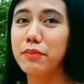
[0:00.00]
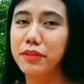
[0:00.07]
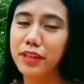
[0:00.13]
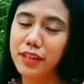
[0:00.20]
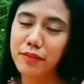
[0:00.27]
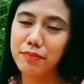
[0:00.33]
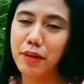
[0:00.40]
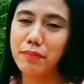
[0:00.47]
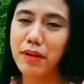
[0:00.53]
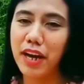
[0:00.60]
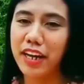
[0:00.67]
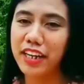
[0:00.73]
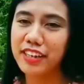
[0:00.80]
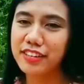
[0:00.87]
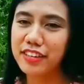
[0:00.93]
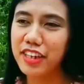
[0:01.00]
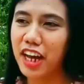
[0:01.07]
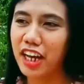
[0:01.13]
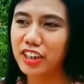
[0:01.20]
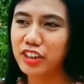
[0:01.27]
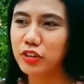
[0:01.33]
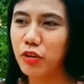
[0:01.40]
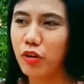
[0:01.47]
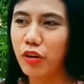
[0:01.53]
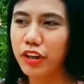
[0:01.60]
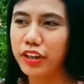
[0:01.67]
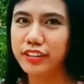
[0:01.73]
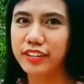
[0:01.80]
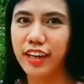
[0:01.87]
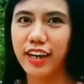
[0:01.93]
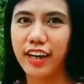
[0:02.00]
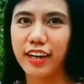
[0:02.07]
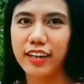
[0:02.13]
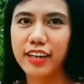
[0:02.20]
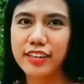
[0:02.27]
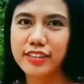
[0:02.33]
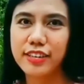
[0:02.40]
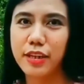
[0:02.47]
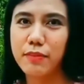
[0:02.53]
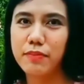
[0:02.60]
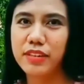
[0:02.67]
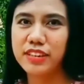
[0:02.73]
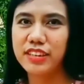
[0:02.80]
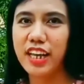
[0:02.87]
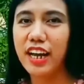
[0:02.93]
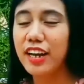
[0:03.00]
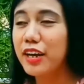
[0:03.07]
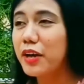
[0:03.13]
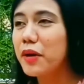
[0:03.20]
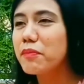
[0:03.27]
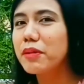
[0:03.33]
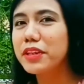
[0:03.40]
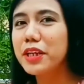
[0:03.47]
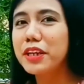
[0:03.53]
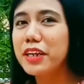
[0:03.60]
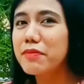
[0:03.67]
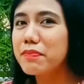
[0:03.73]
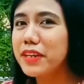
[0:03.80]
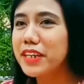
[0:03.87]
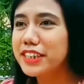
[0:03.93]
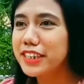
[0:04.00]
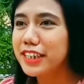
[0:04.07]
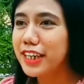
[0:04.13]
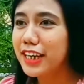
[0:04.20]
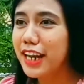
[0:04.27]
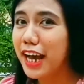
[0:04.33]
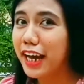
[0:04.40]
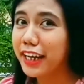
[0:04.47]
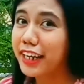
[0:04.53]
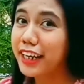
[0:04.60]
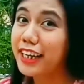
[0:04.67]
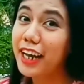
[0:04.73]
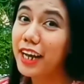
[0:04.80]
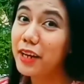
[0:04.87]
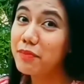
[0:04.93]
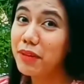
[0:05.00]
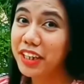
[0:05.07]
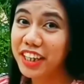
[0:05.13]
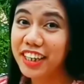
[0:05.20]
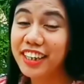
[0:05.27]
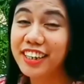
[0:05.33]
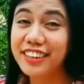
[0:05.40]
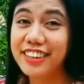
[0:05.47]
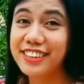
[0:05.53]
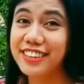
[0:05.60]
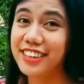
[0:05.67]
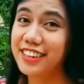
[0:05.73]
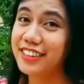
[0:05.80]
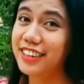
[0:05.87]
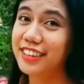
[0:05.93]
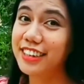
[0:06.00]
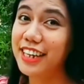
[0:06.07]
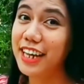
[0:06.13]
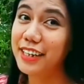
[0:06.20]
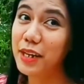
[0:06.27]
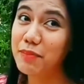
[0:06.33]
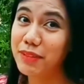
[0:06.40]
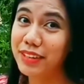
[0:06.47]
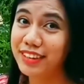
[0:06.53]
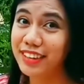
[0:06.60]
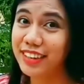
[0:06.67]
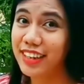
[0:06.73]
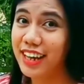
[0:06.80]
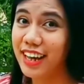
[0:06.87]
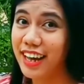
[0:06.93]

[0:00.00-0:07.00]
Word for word: Sabi nilang babae kasi naka-short, naka-sleeveless lang. Pati rin pala sa lalaki, kailangan mag-ingat din sila sa dinadamit